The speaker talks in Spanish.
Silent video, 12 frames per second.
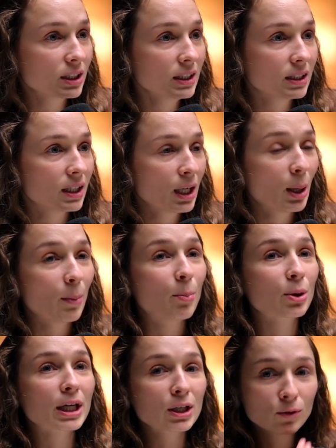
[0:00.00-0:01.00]
No, claro.
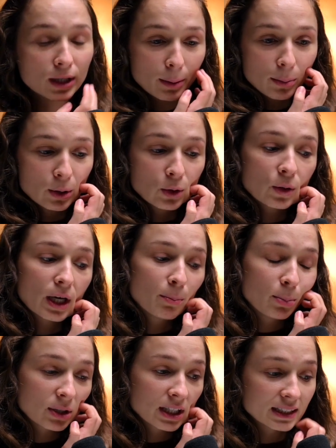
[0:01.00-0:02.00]
Porque nunca, nunca
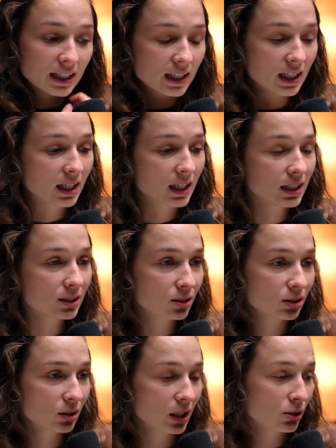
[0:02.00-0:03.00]
pones de que
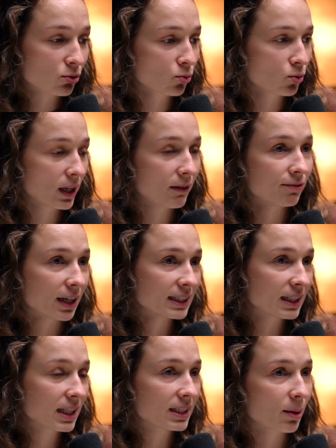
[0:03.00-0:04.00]
es, es una
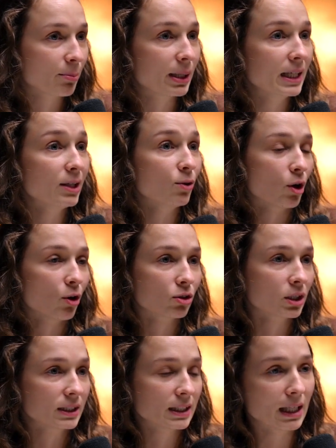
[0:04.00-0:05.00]
frase de esta película o
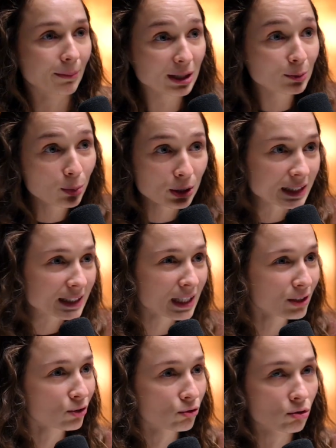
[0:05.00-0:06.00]
algo así, nada más pones
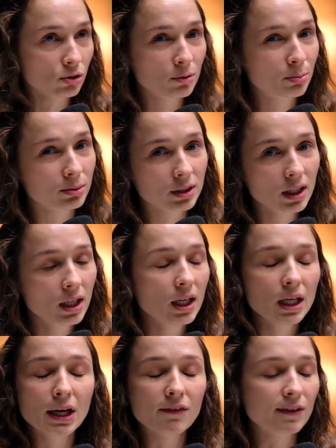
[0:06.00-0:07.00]
eso. Entonces, no, pues,
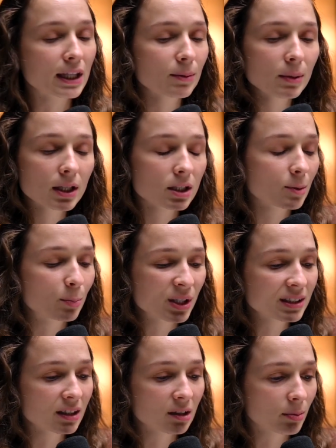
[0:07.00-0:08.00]
no. Evidentemente se
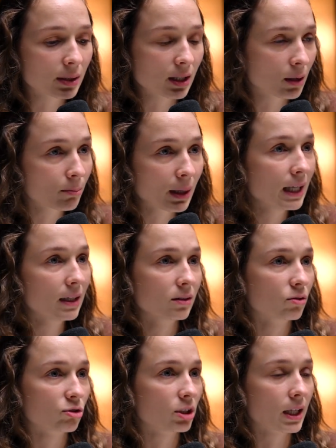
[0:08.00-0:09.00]
puede interpretar
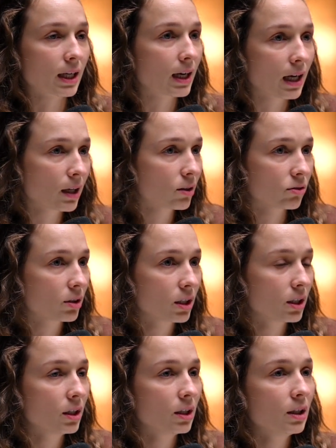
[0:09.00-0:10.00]
mal. claro,
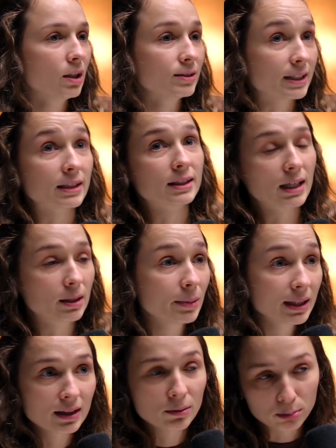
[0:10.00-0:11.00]
totalmente. O sea, si
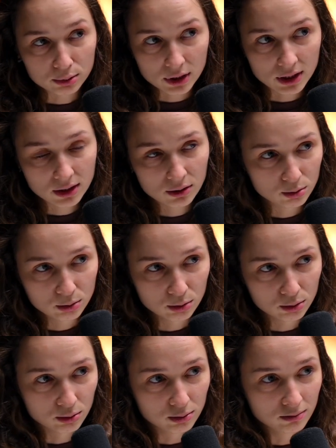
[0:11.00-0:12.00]
realmente, pues esa es
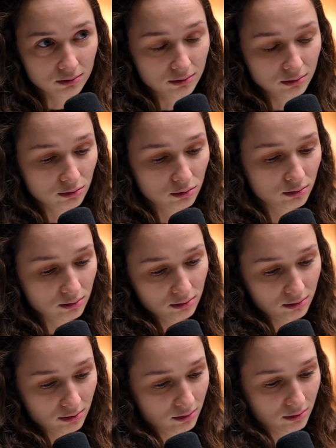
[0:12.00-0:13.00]
su...
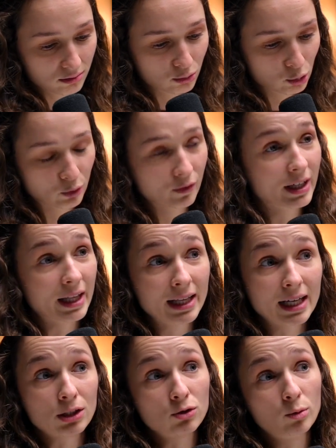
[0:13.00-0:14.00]
No, verdadera
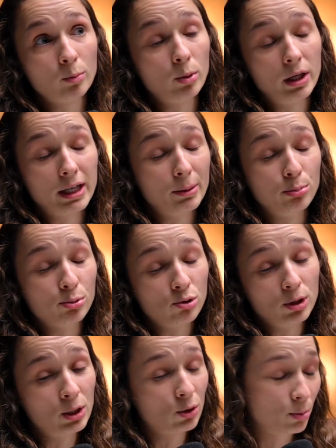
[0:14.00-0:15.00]
razón por la que
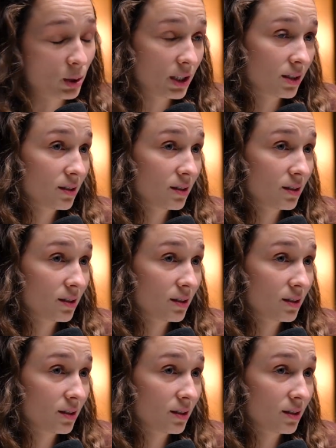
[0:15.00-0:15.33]
puso eso, pues.